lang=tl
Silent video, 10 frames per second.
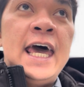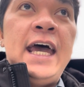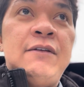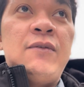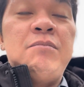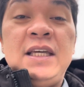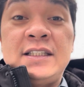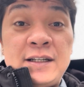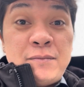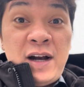And we'll meet
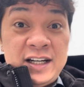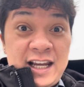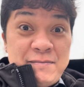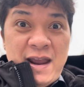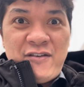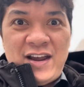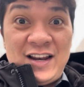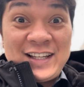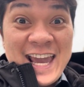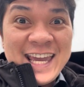sa Mark and Myrel,
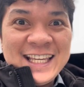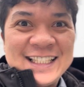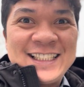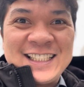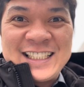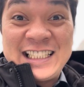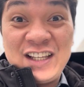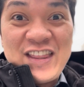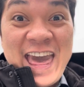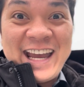okay? See
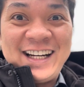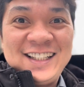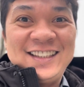you there.